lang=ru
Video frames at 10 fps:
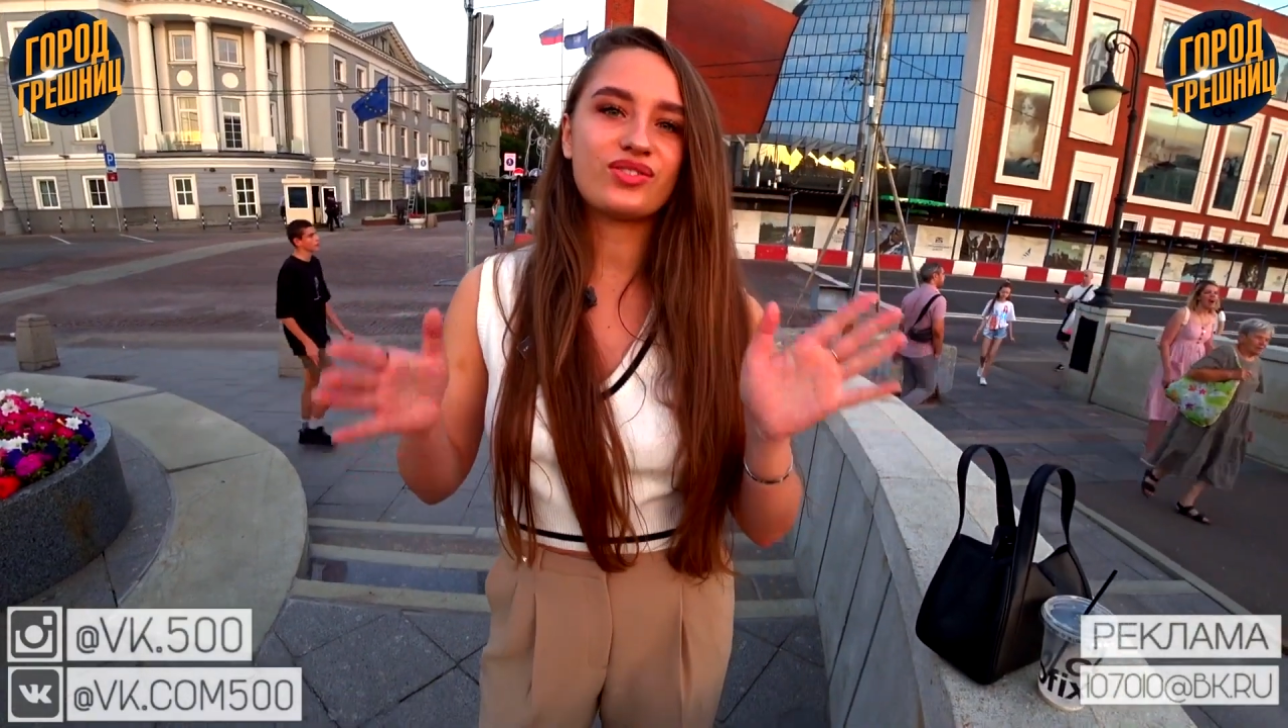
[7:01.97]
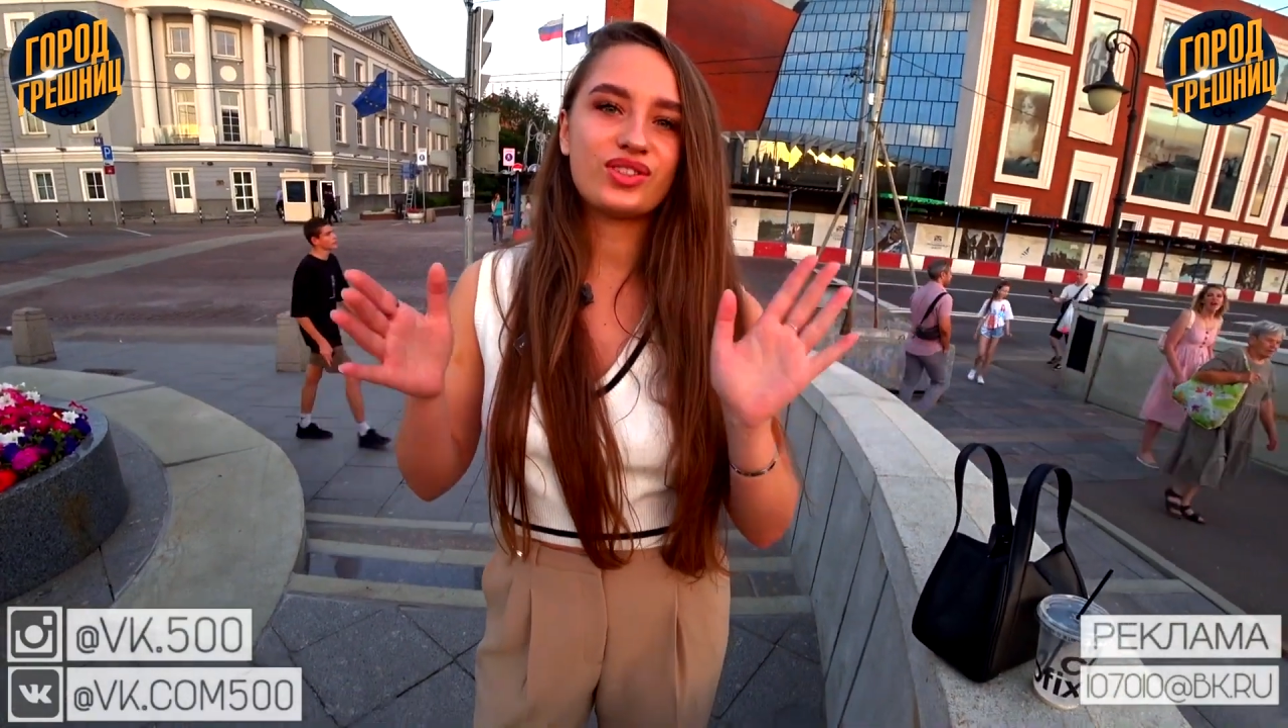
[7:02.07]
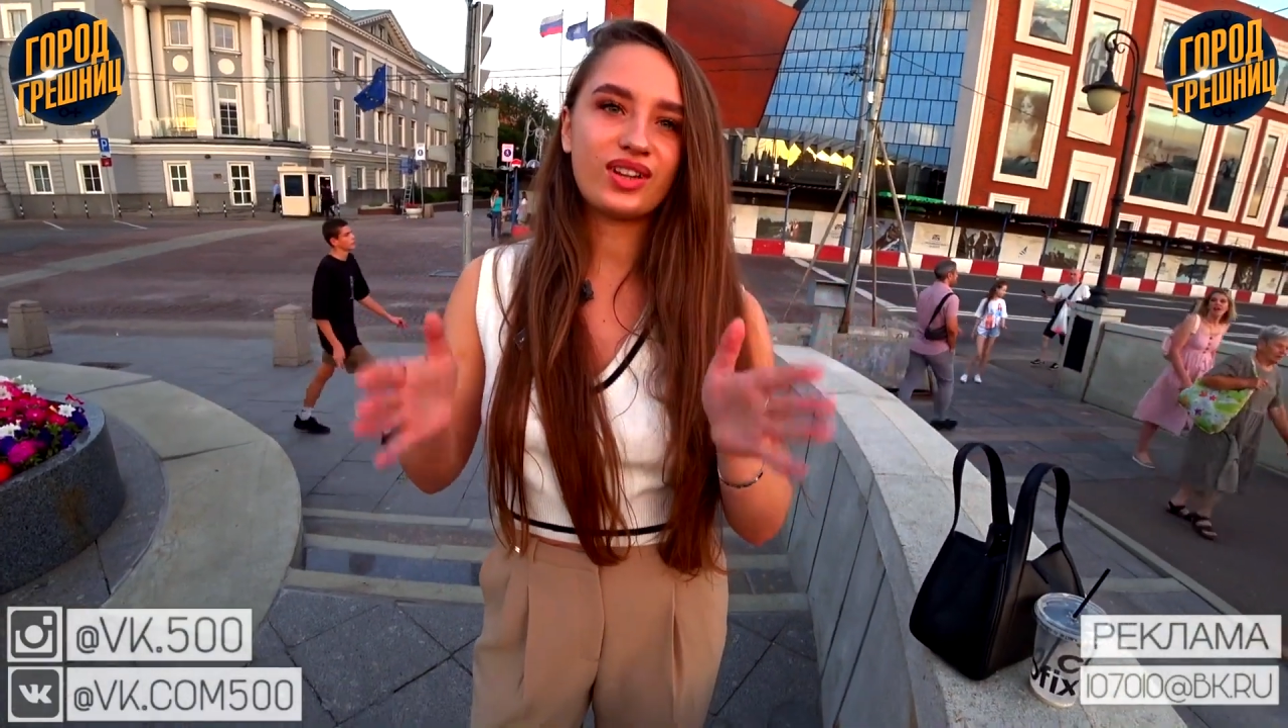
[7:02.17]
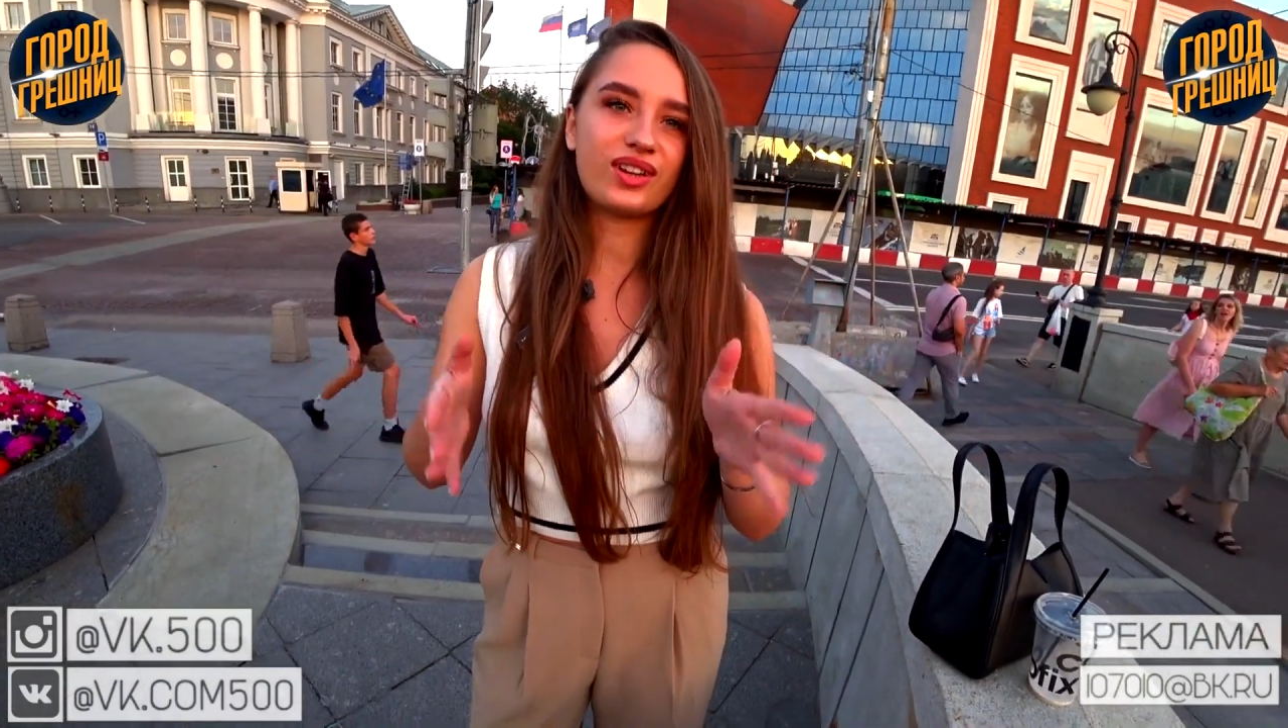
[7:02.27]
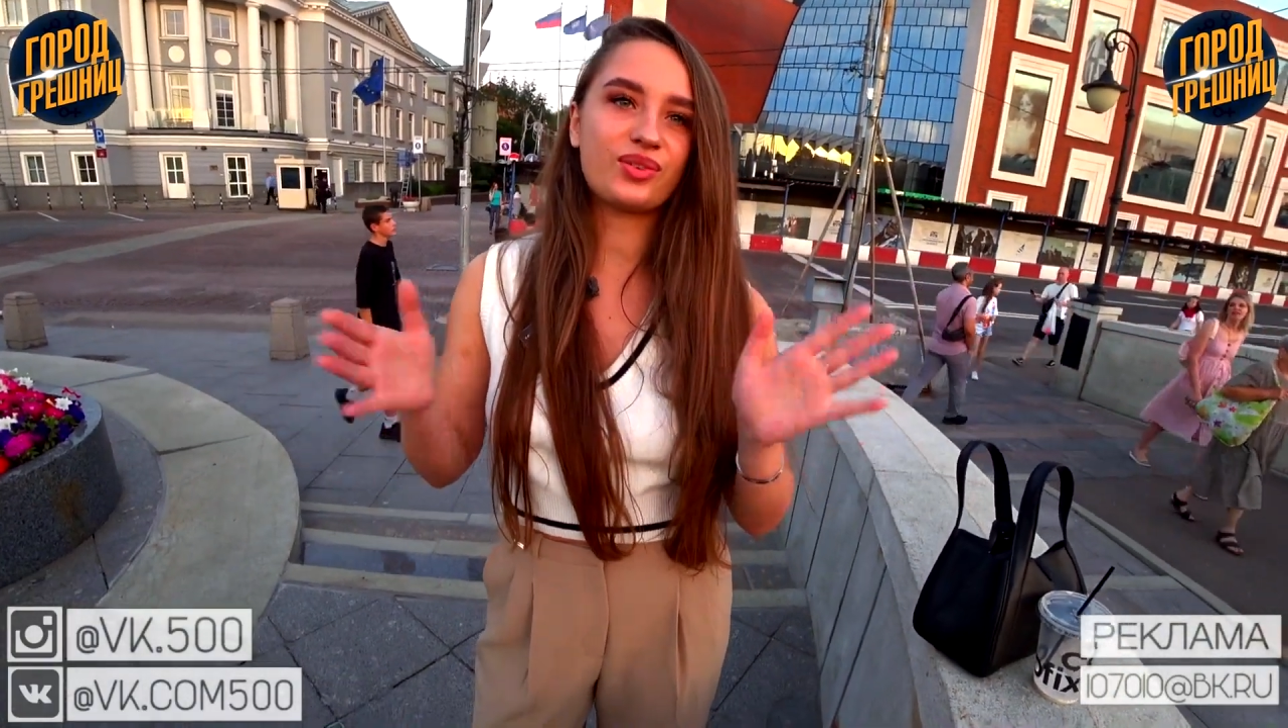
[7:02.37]

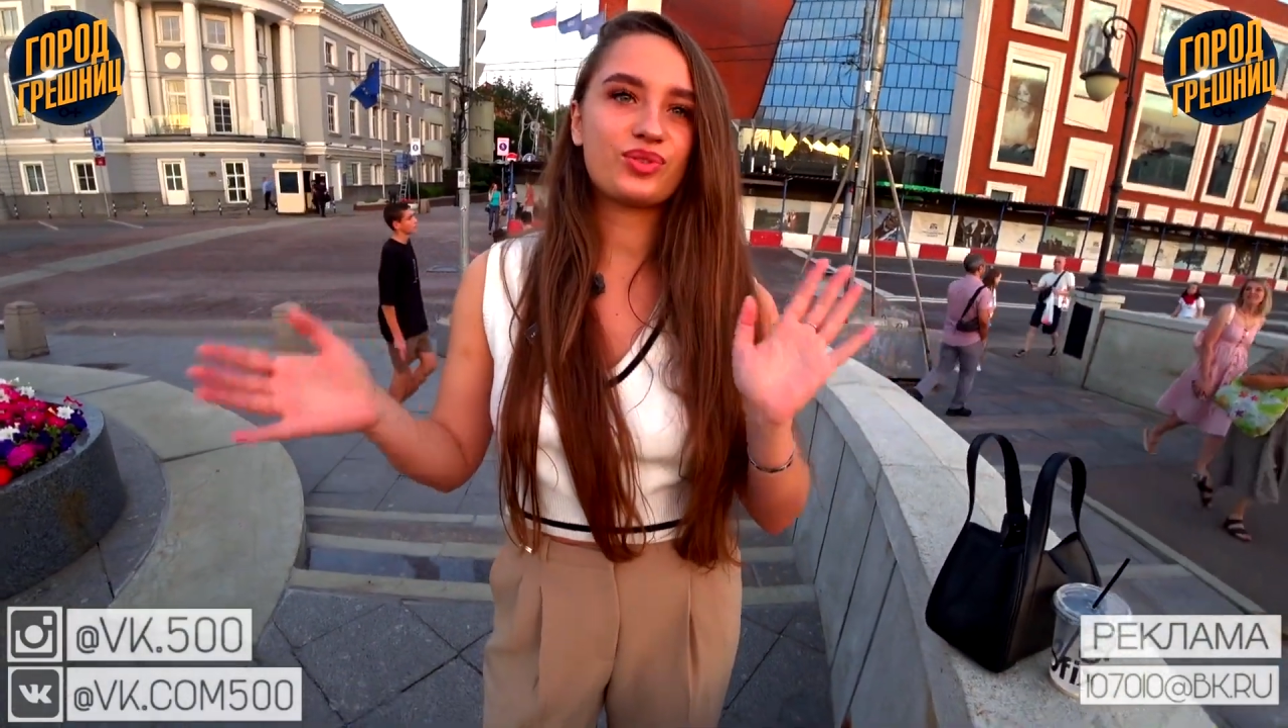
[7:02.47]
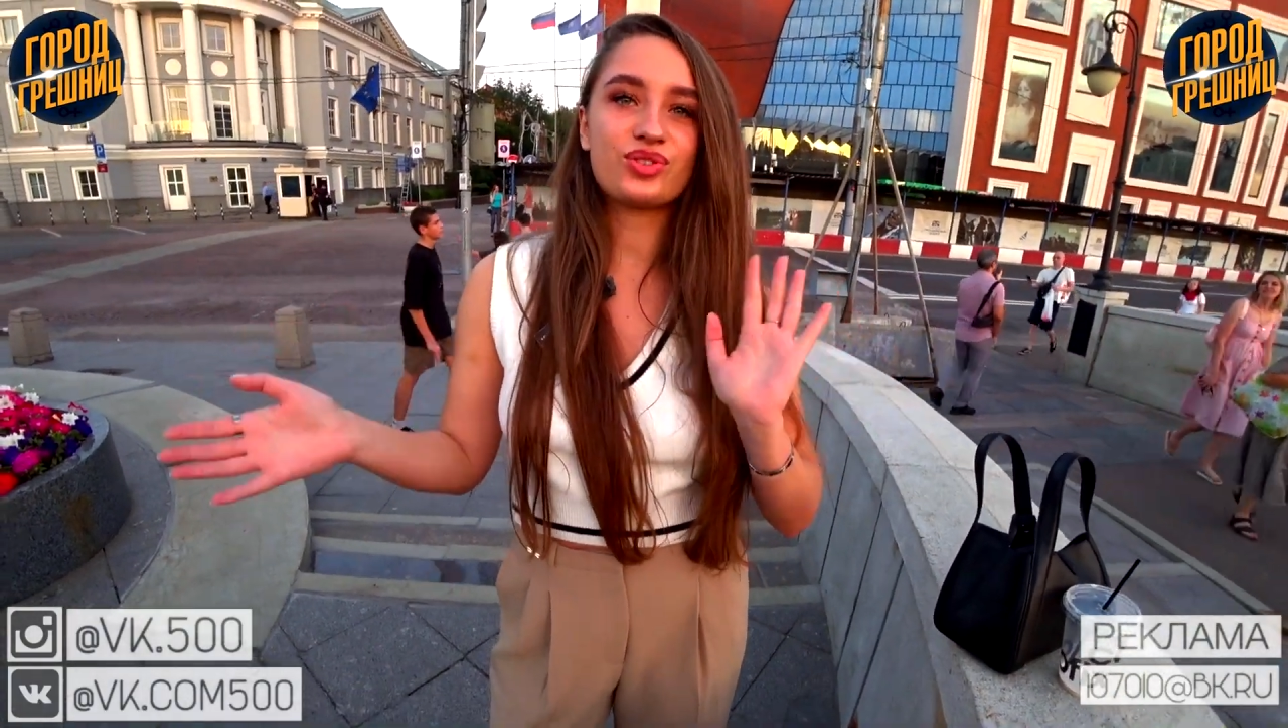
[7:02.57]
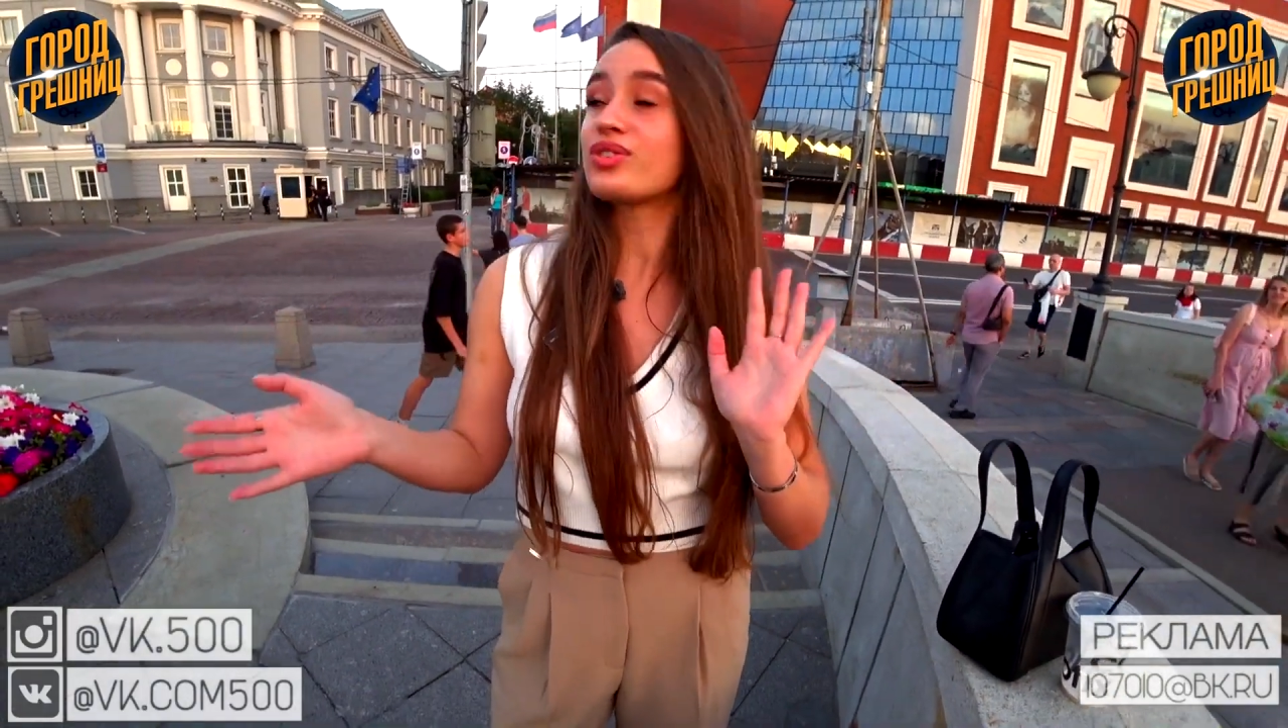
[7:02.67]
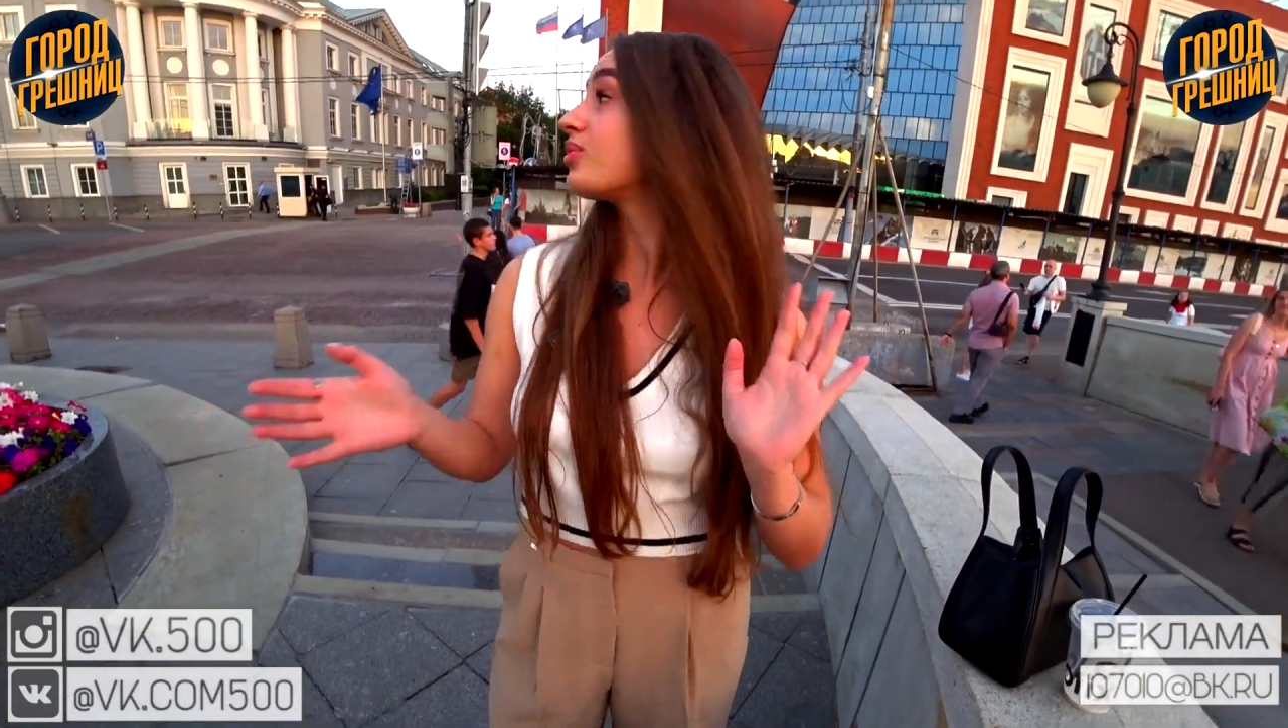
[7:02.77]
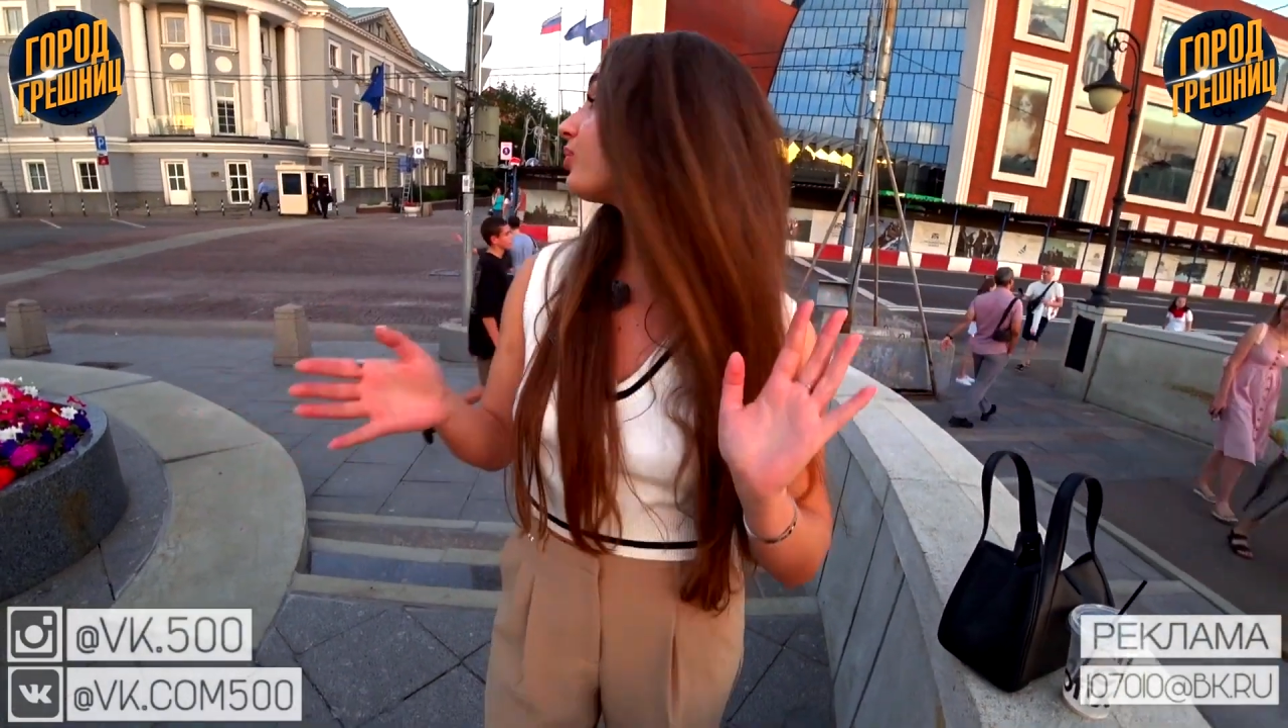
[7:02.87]
всегда хорошие,